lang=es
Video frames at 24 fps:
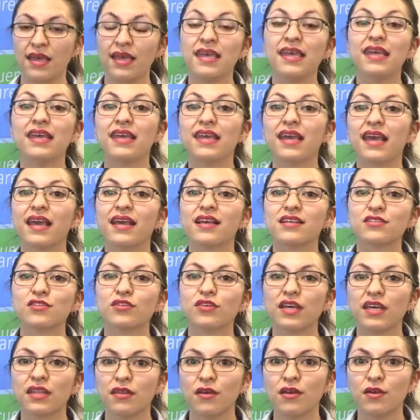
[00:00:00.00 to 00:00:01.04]
y qué es lo
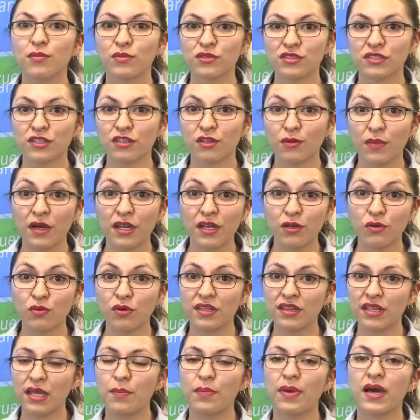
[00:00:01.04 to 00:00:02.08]
que debemos de tomar en
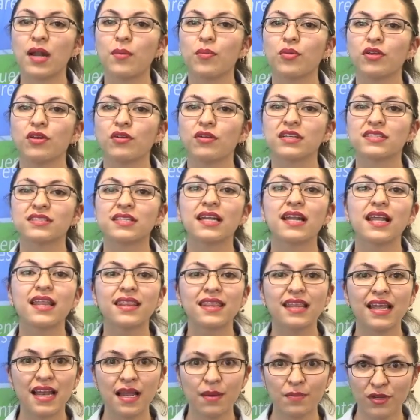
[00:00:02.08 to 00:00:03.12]
cuenta para poderlo hacer
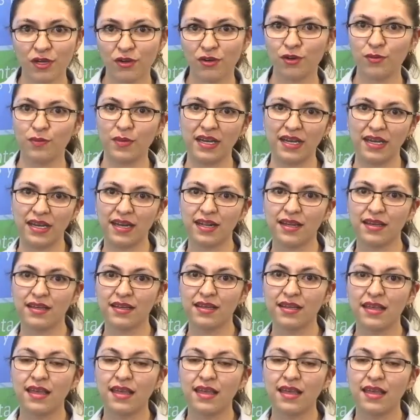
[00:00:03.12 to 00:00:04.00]
de la mejor manera.